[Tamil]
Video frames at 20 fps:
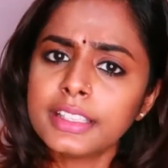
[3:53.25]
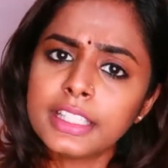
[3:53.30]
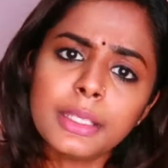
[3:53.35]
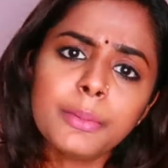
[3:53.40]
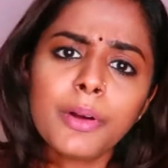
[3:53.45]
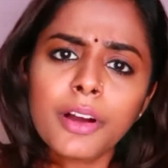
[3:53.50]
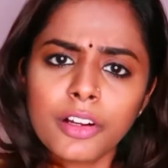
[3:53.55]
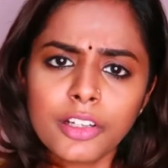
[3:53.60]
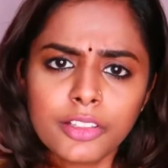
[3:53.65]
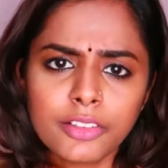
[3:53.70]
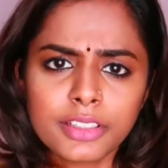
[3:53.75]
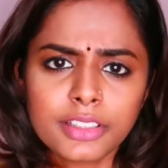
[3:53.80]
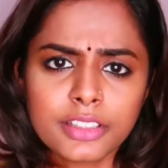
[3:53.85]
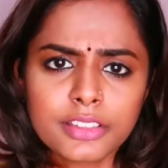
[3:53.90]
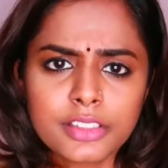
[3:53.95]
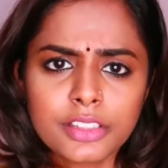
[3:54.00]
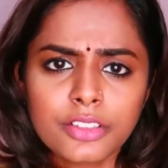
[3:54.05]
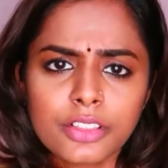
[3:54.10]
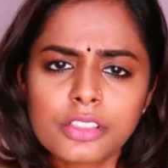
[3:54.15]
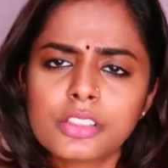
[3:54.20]
தீபாவளி
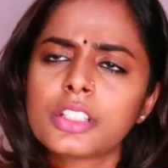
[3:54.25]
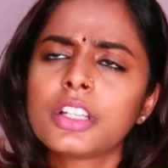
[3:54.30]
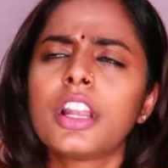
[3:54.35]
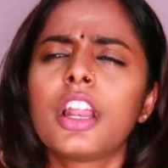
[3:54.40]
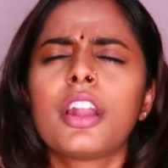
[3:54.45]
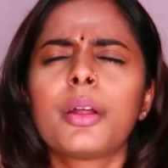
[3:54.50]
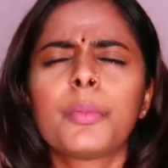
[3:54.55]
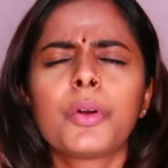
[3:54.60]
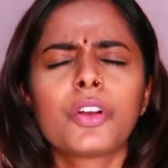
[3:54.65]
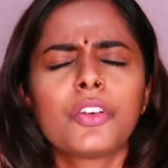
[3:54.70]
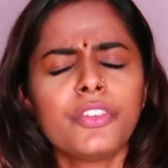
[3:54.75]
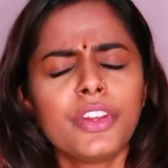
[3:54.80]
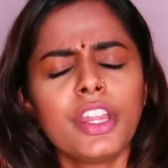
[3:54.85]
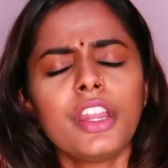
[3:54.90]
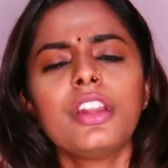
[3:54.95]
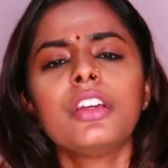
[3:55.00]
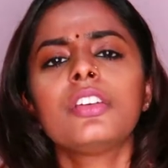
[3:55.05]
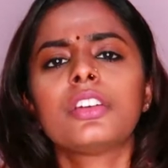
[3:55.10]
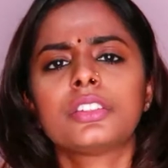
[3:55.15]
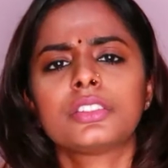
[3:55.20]
வந்துச்சுன்னு வச்சுங்களேன் நமக்கு
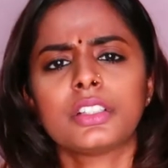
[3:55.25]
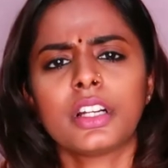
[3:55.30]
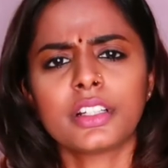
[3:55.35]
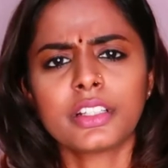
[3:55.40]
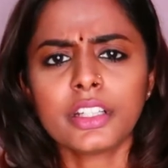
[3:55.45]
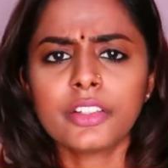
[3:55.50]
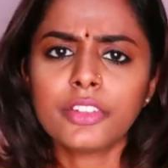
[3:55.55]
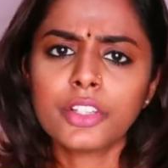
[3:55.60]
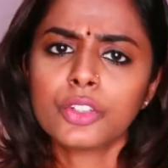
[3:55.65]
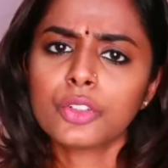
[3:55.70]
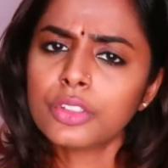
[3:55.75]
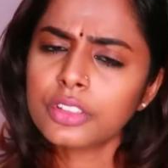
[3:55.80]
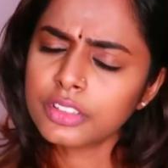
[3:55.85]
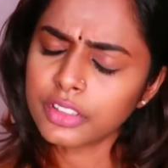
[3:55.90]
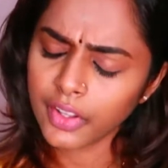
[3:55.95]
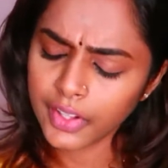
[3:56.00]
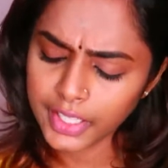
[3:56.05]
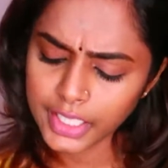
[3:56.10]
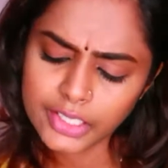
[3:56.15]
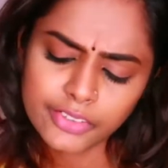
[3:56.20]
வேணுங்கிற சட்டை வேணும்னு
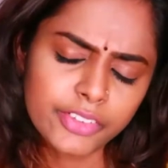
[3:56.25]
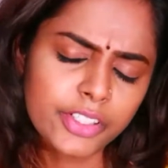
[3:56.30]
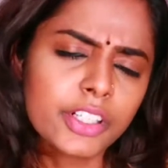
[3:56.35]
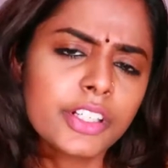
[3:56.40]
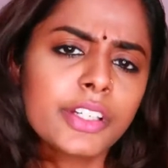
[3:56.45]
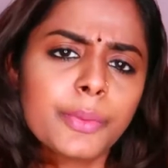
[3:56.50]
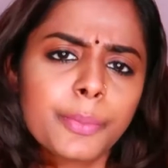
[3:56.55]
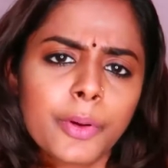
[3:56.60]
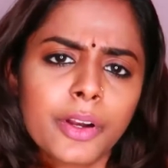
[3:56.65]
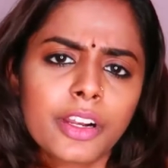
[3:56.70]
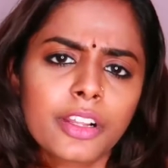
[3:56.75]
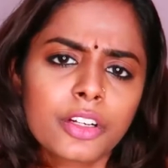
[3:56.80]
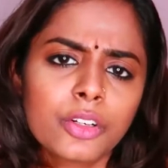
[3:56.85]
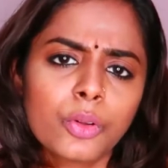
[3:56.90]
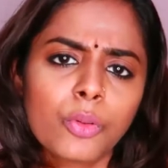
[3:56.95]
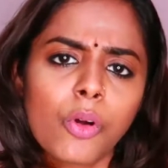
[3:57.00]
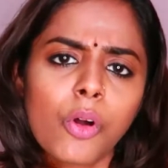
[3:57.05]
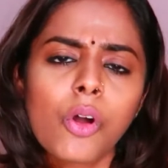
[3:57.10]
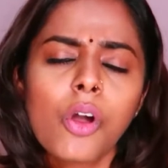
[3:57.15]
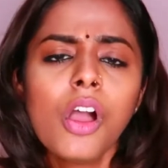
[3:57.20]
தரையில் விருண்டு
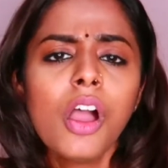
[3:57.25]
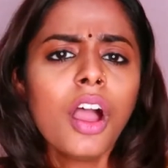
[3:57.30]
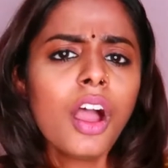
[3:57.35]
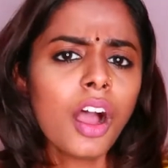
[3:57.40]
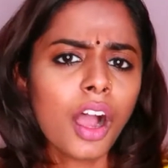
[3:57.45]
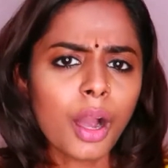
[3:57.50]
பழழுவோம்